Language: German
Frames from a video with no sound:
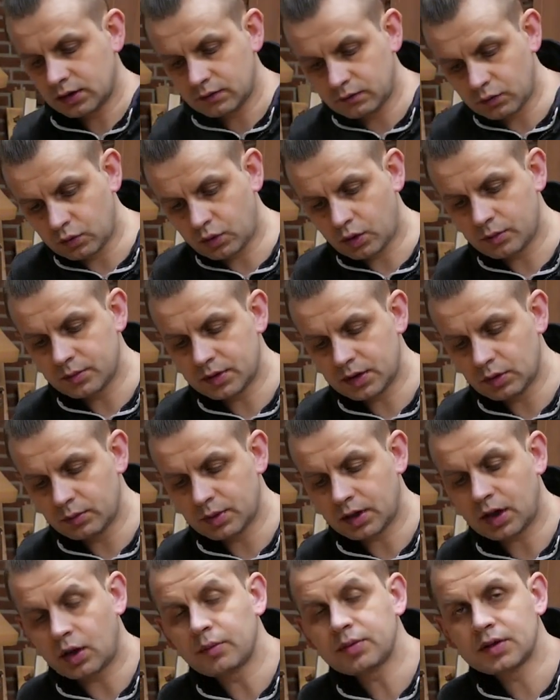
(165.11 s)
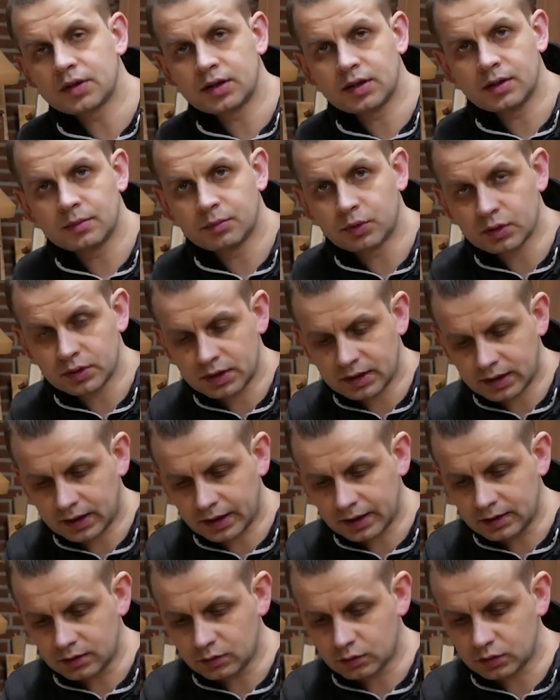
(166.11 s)
wo kommen die überhaupt die Boden
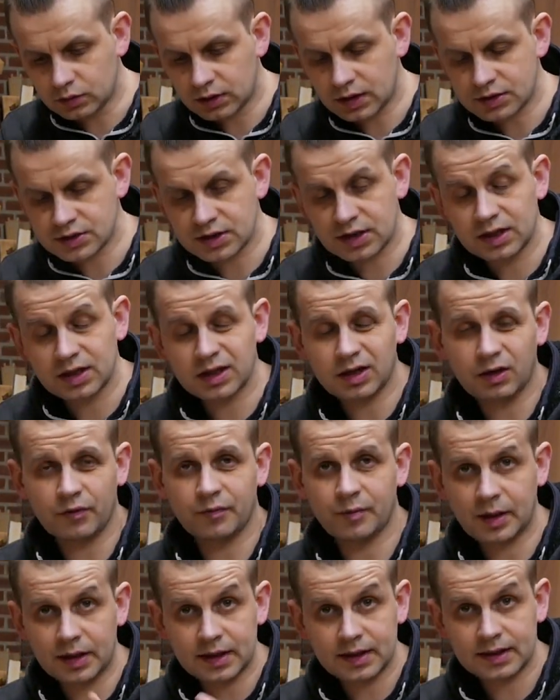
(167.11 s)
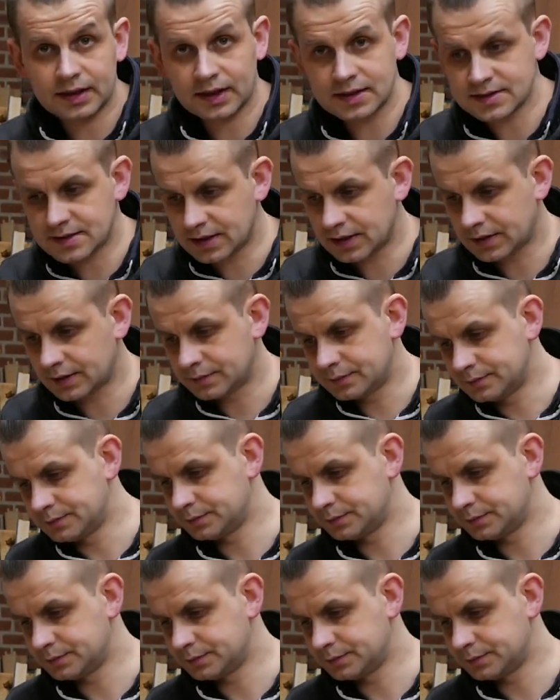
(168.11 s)
rein und das schneide ich auf meine Kreissäge.